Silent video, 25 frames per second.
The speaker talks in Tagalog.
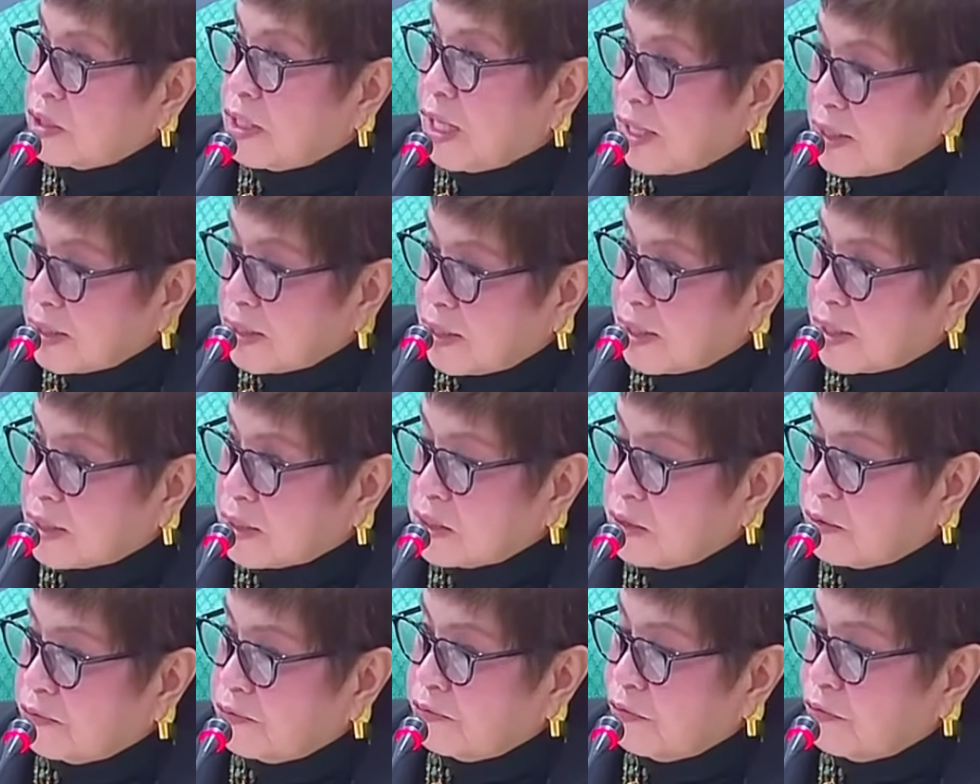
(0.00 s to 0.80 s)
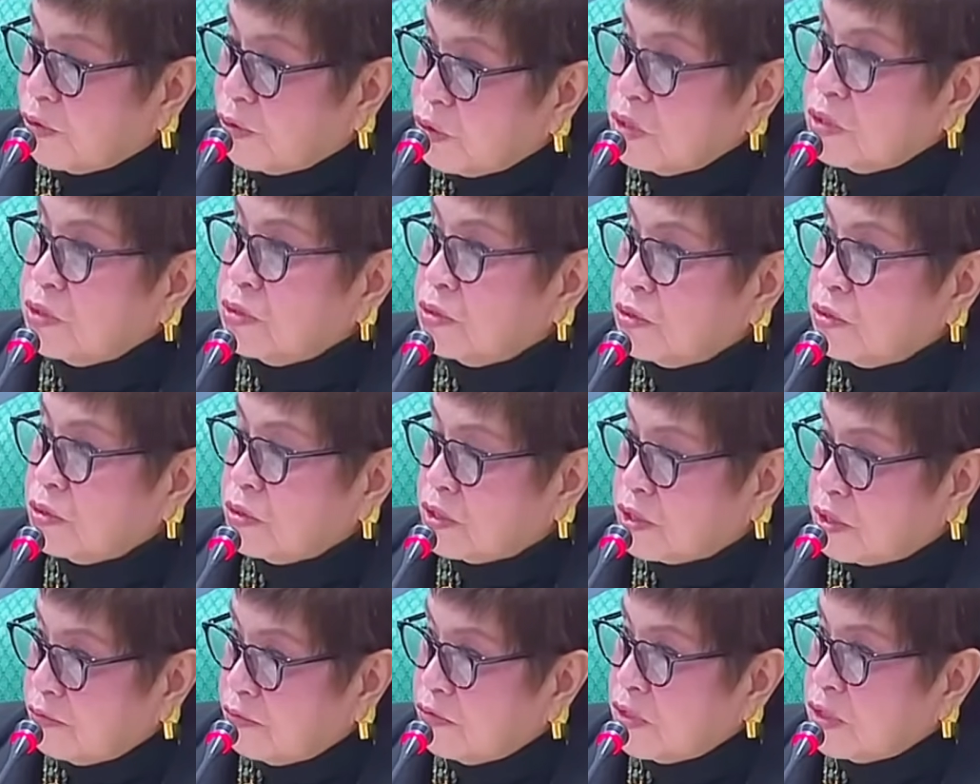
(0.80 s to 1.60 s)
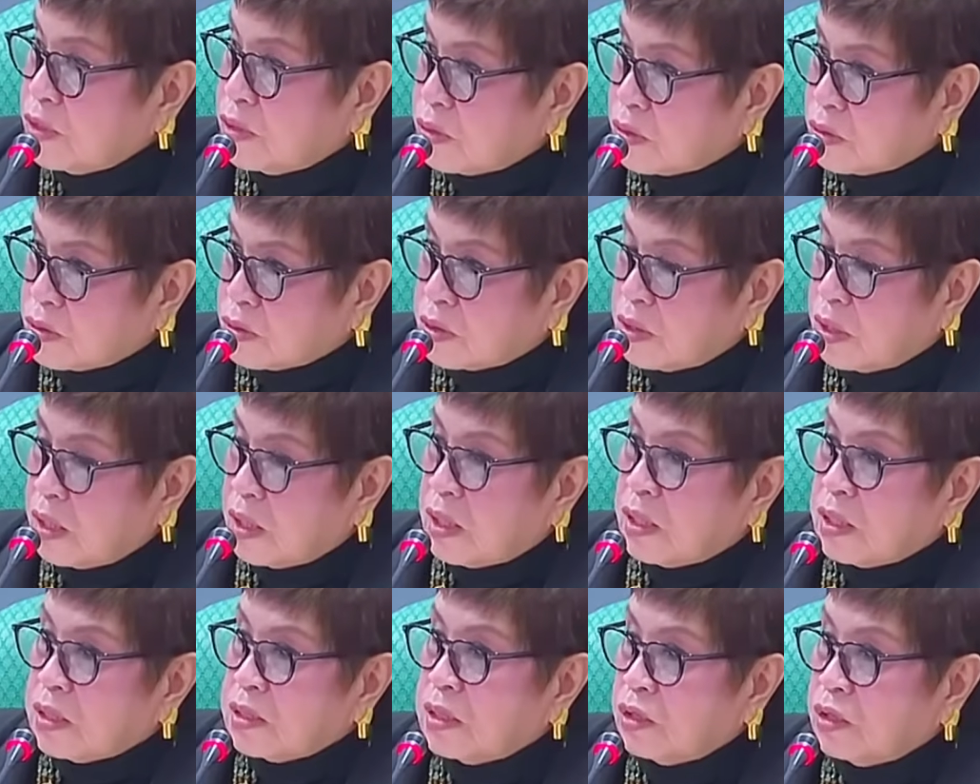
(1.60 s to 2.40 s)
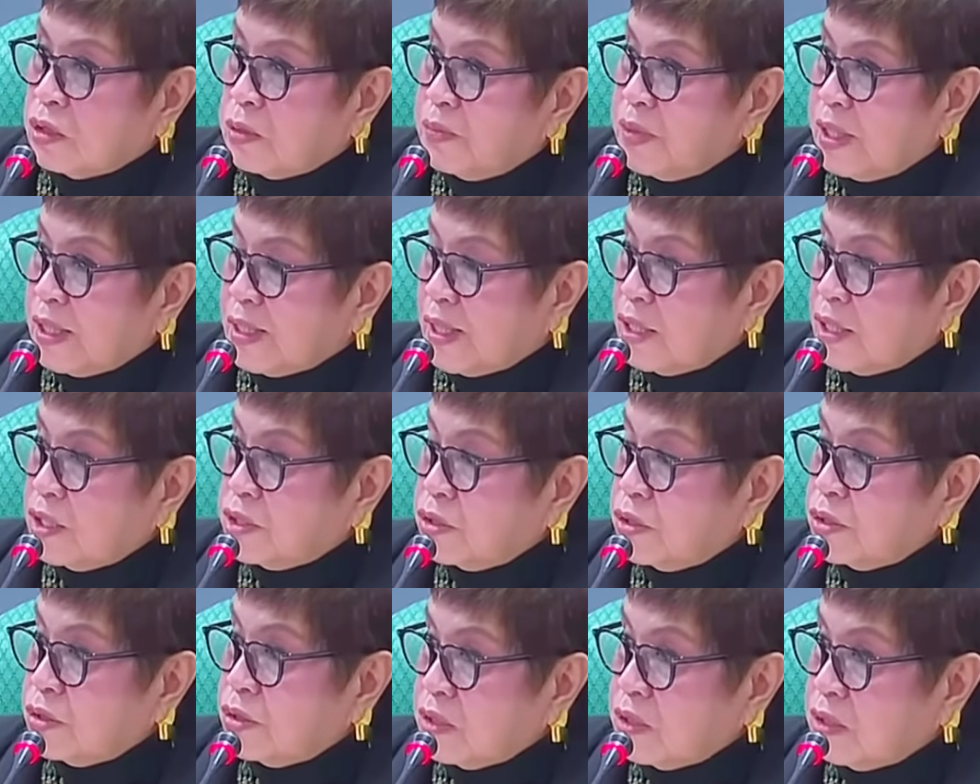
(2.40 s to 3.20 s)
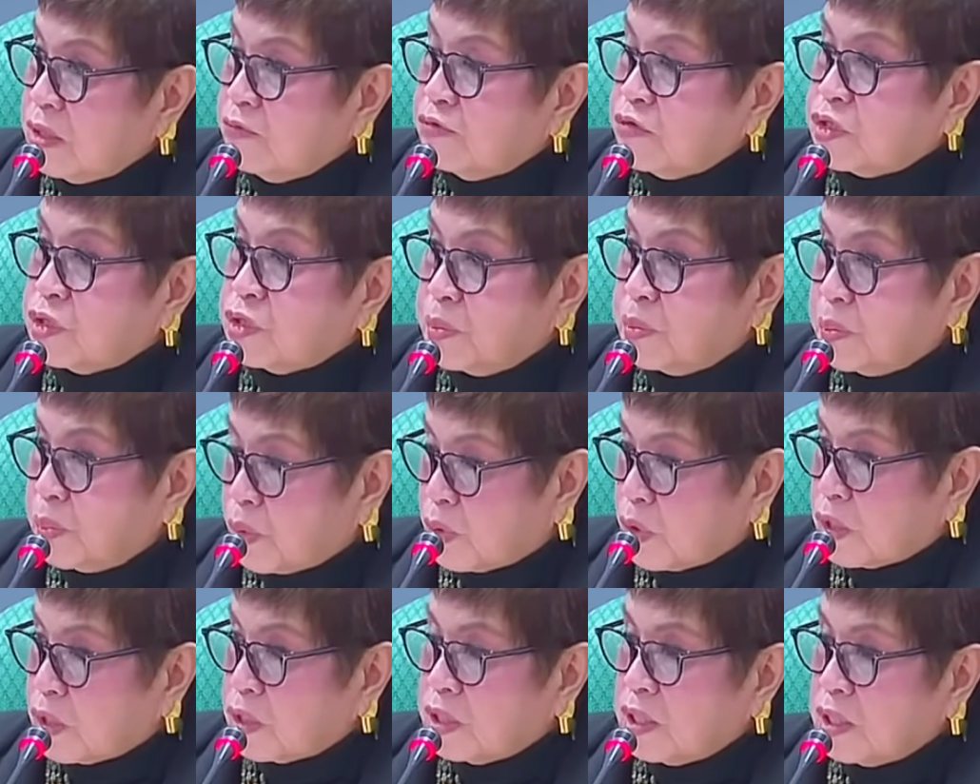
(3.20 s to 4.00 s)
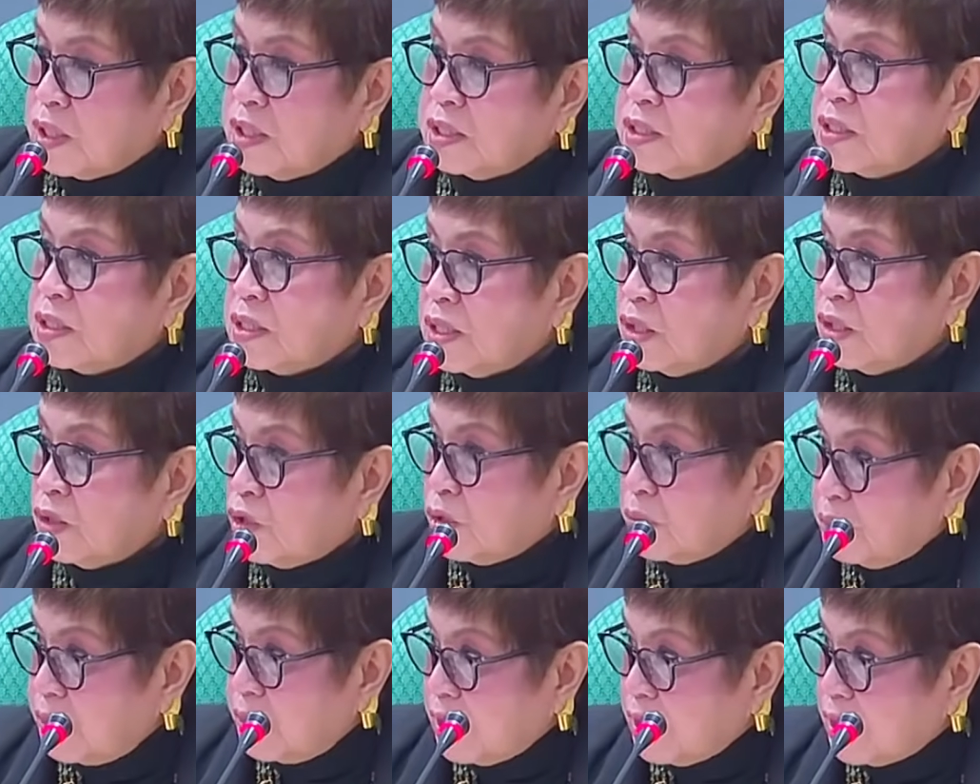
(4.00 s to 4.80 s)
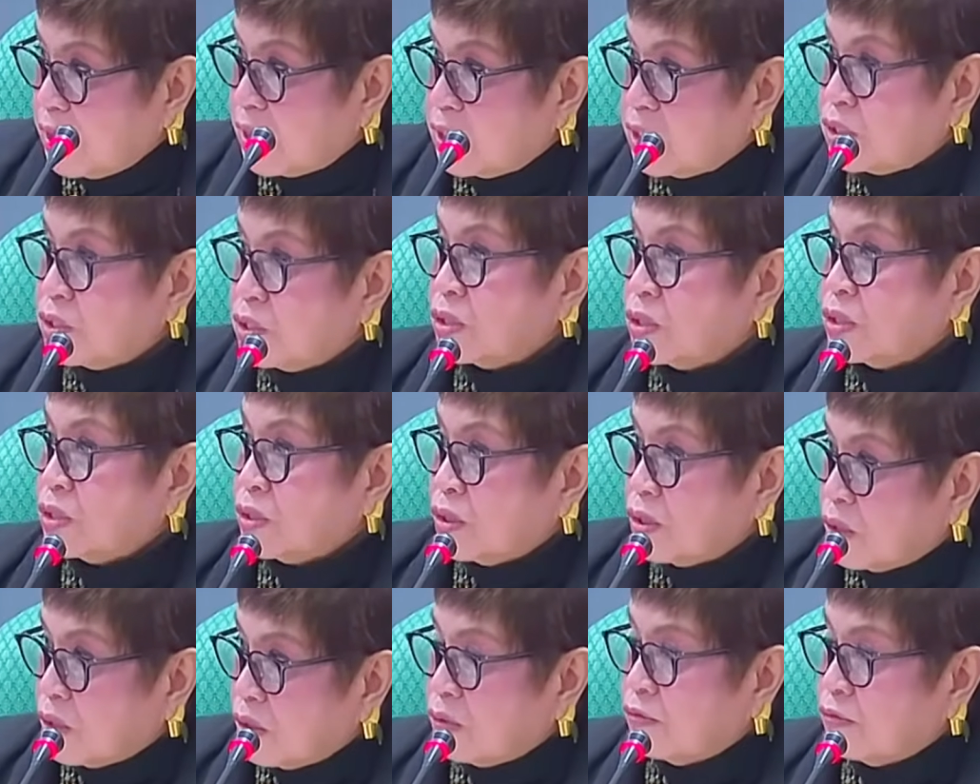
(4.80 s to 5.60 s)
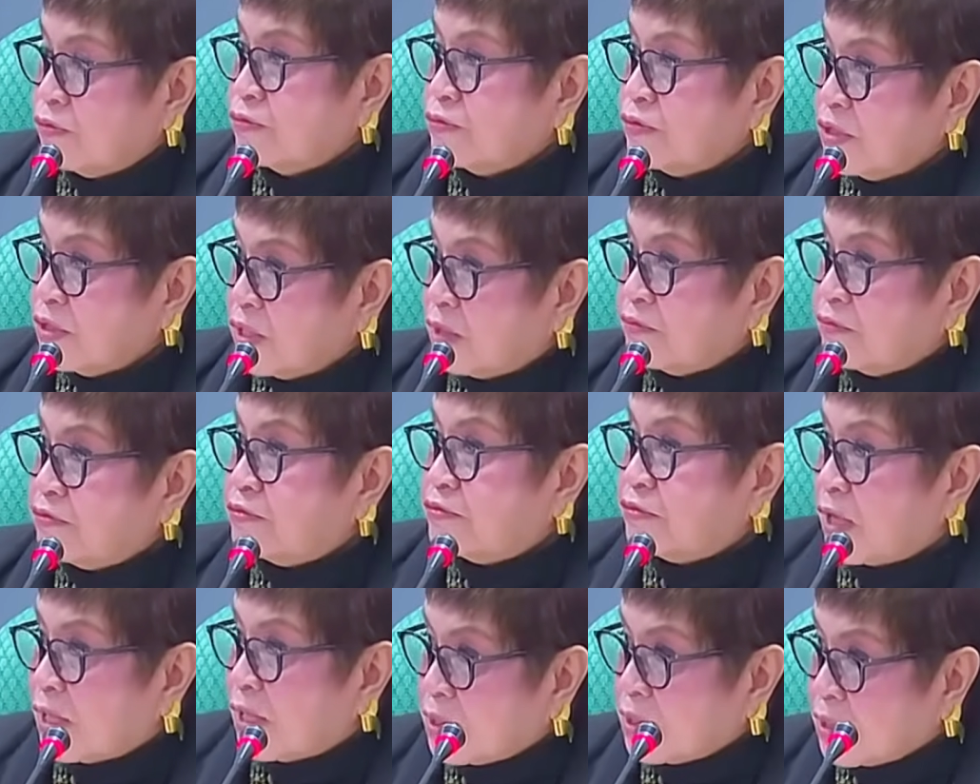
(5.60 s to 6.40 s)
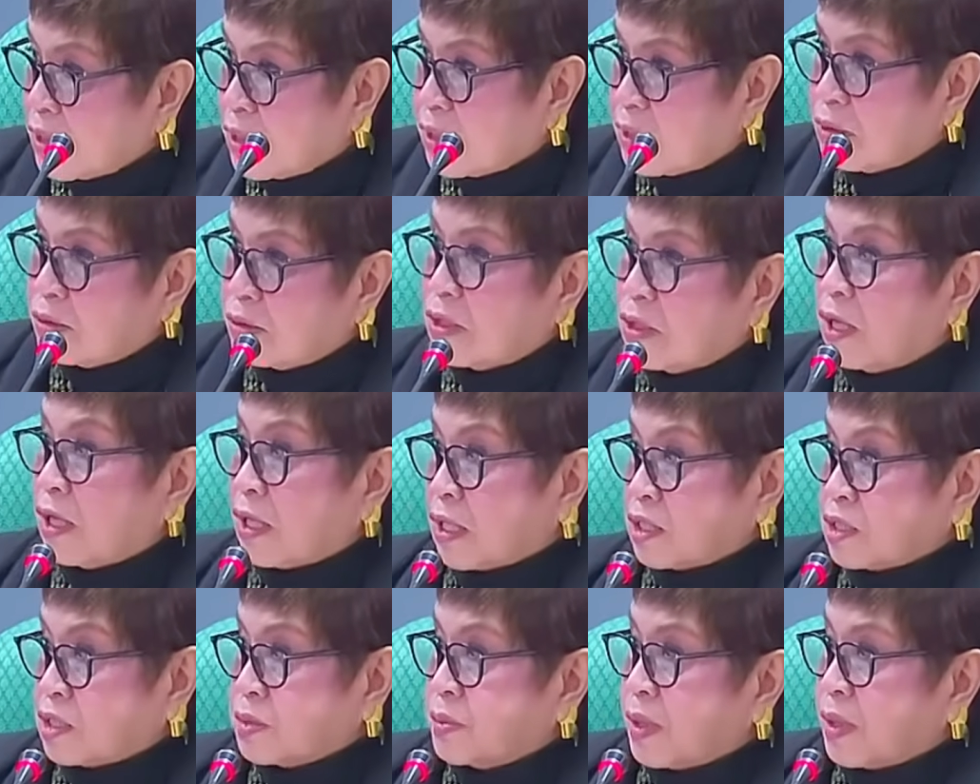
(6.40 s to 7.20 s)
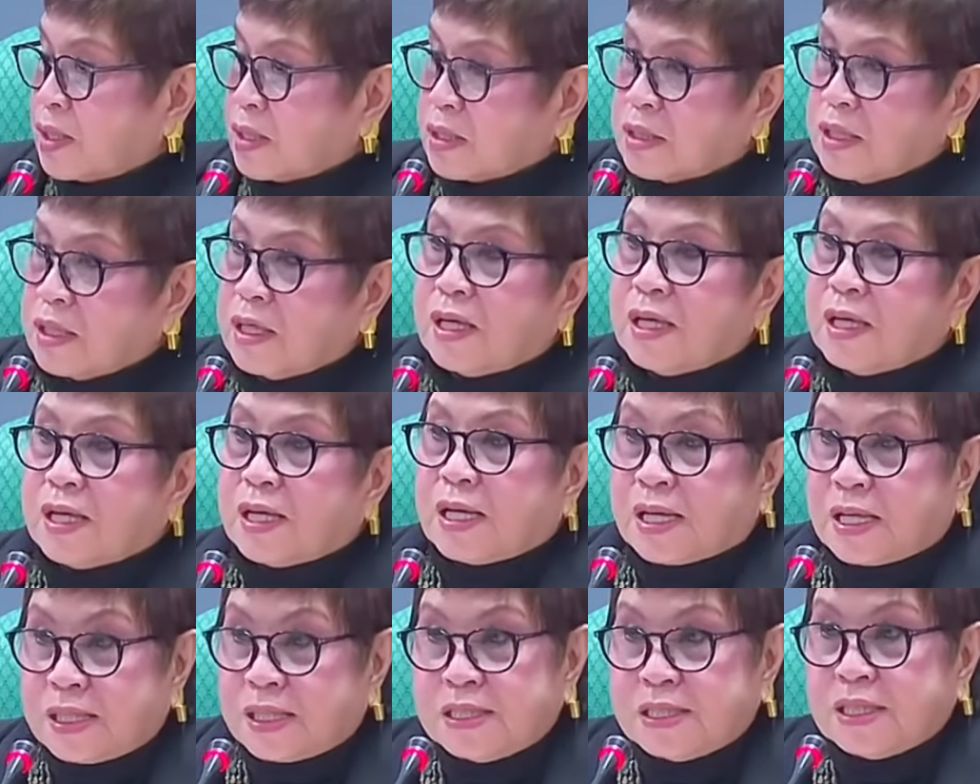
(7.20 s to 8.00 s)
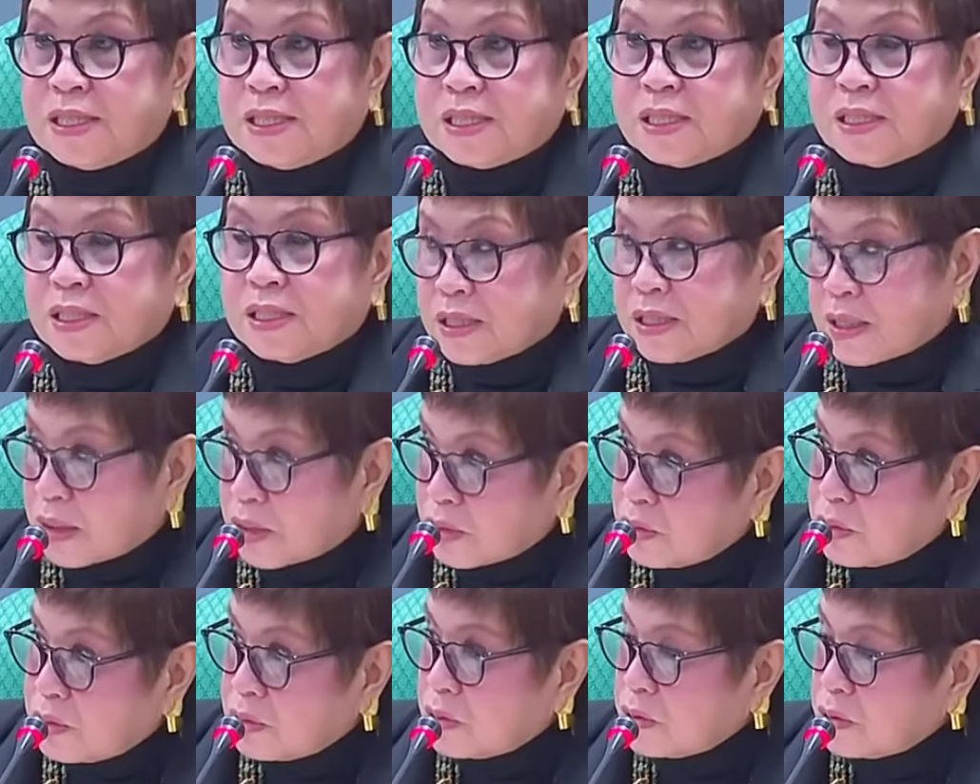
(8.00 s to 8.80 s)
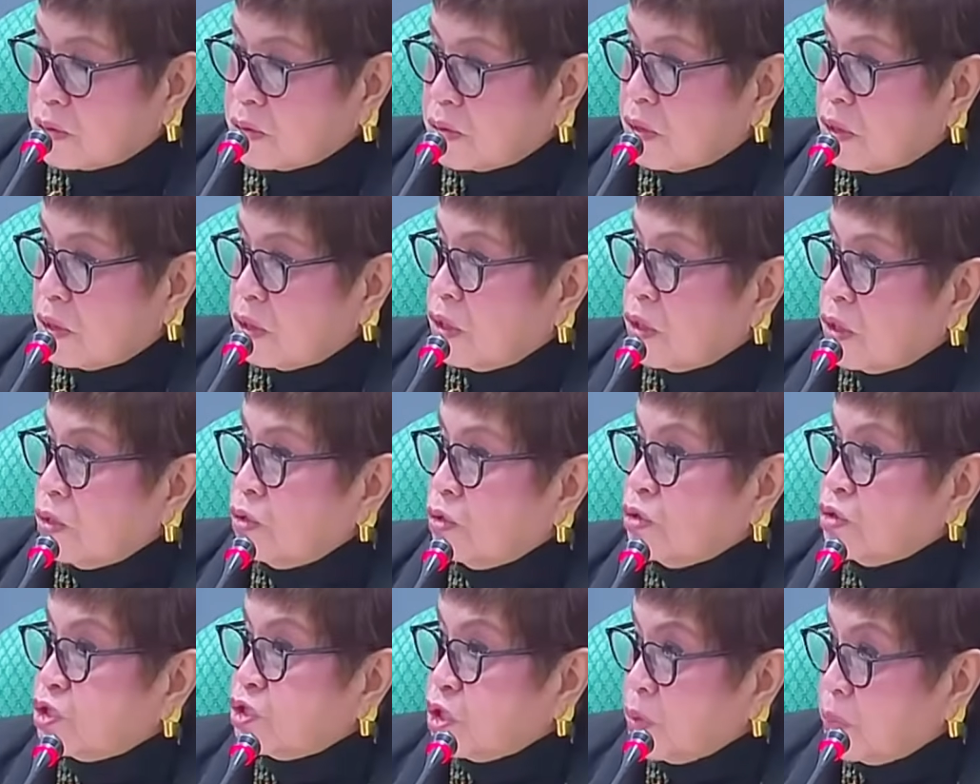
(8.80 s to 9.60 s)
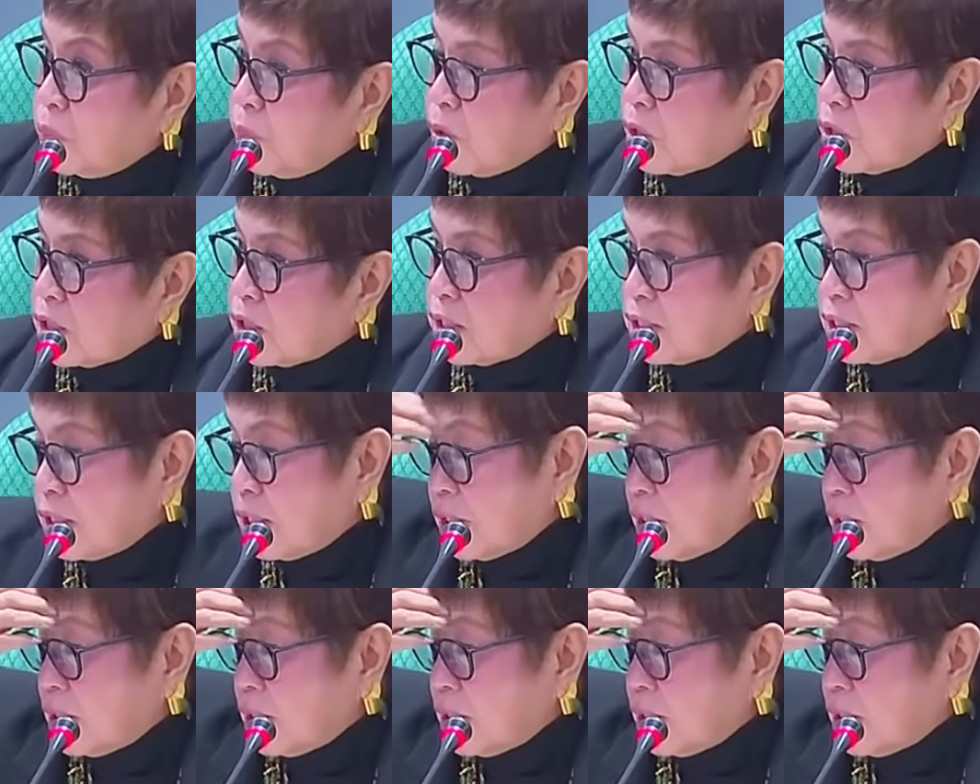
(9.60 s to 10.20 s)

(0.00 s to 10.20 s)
Dati, sa old civil code, the obligation to give support is the obligation of the father or husband. Uh-huh. Hindi na rin ganun. Yung support, kasi